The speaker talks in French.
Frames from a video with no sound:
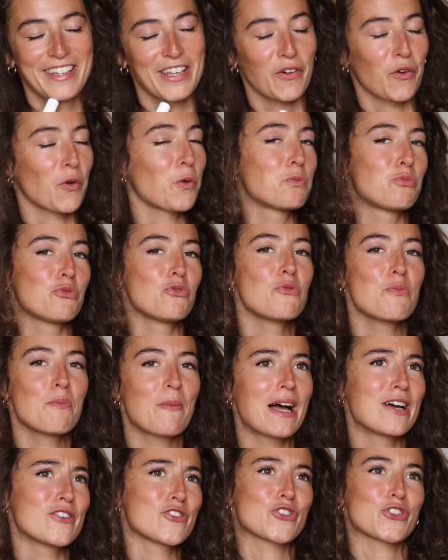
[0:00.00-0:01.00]
et
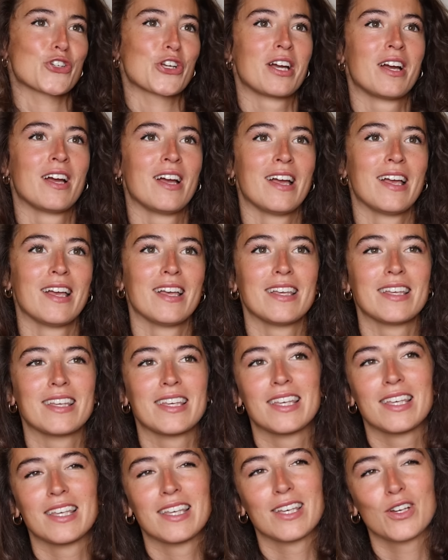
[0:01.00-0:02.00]
repulpage
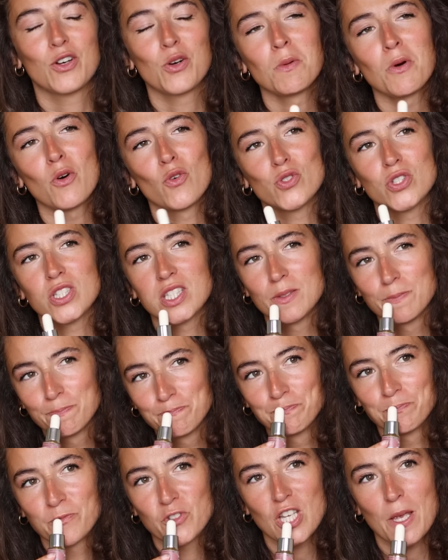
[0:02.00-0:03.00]
et comment on dit,
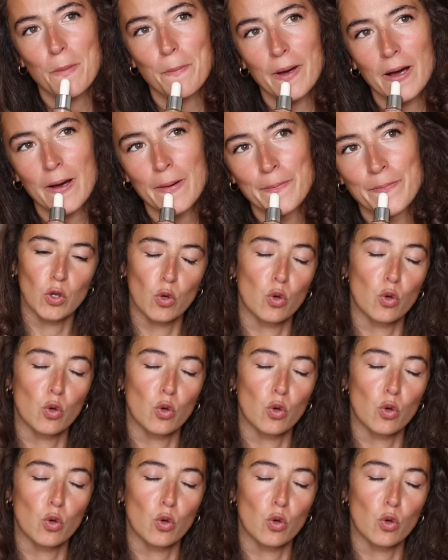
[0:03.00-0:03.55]
je sais pas,